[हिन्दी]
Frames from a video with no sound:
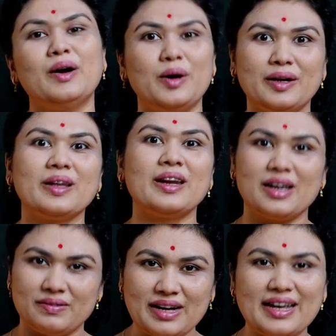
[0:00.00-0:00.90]
और अगर
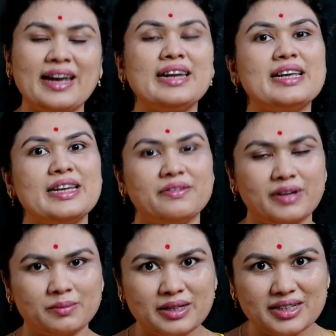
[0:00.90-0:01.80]
करवाया है डीएनए
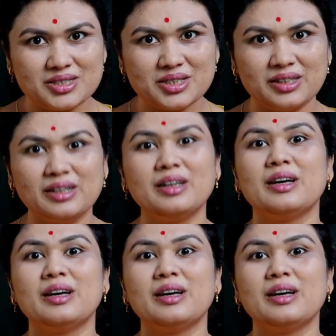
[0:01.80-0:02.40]
फ्रेगमेंटेशन